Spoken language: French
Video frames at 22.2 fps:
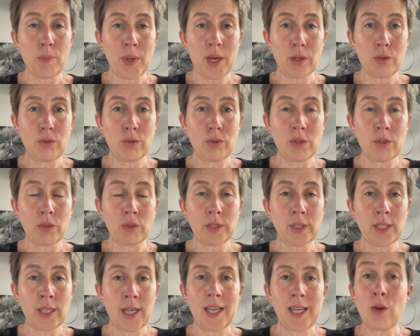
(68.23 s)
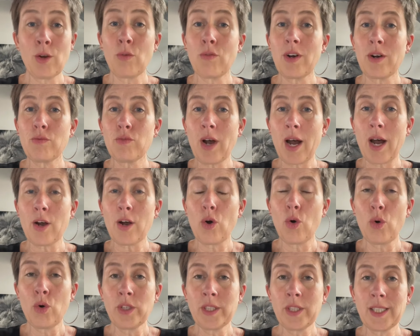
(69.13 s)
percutante et on va voir
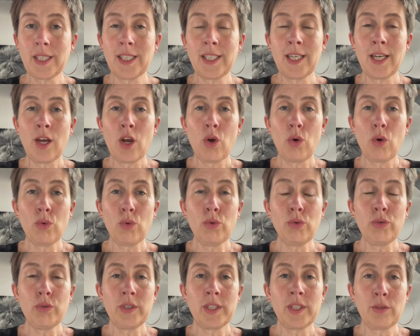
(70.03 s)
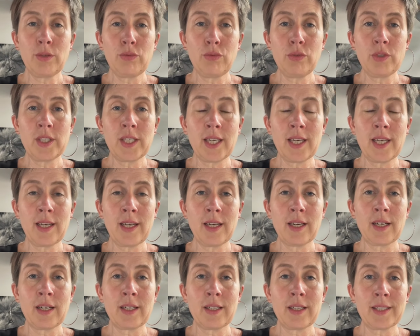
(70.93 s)
aussi où diffuser
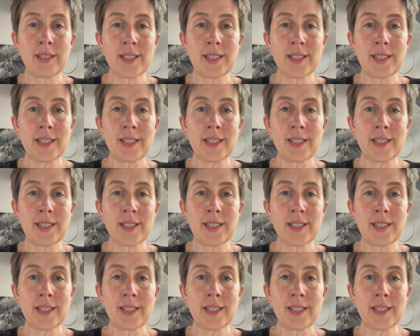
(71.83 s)
euh,